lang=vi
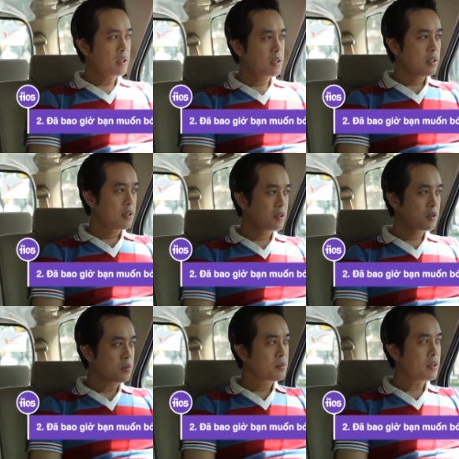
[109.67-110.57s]
à,
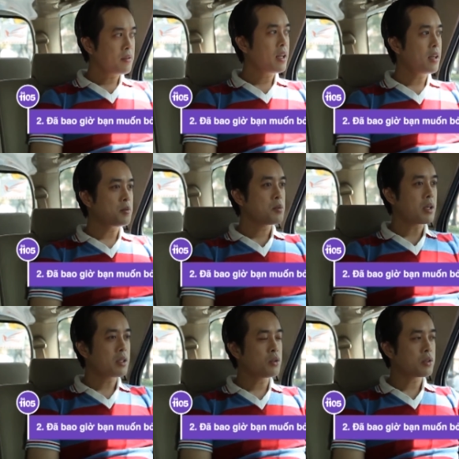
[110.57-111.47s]
cũng có vài lần muốn
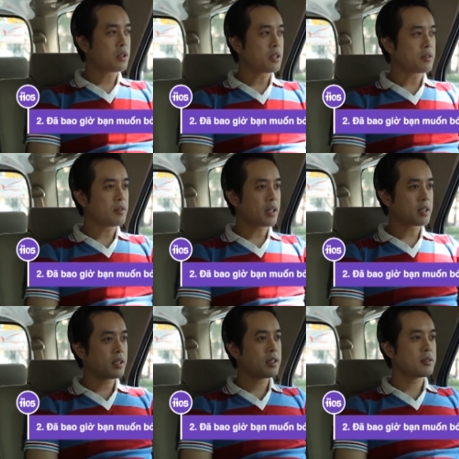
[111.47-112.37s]
bỏ cuộc rồi và
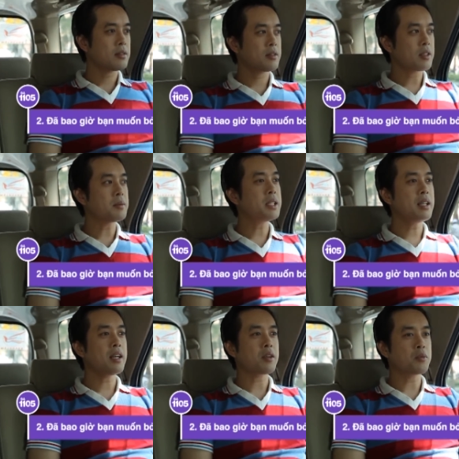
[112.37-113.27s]
cách thậm
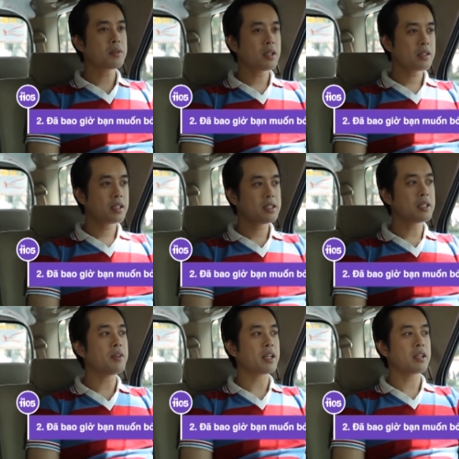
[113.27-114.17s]
chí là cũng có đi
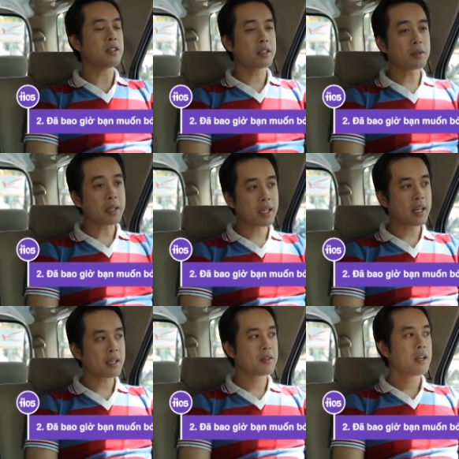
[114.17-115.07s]
xin việc ở những công ty
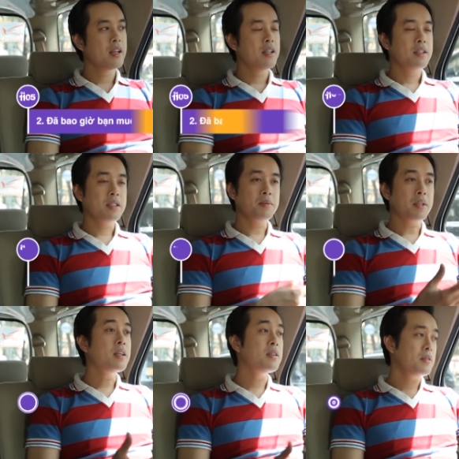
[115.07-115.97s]
khác trong
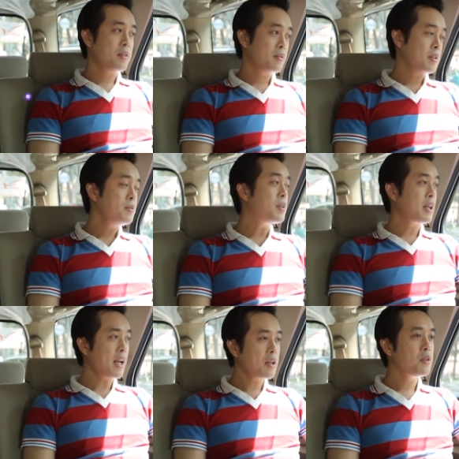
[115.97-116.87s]
những cái lĩnh vực
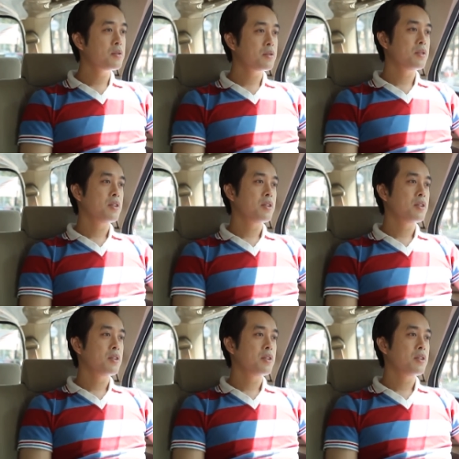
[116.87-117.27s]
khác luôn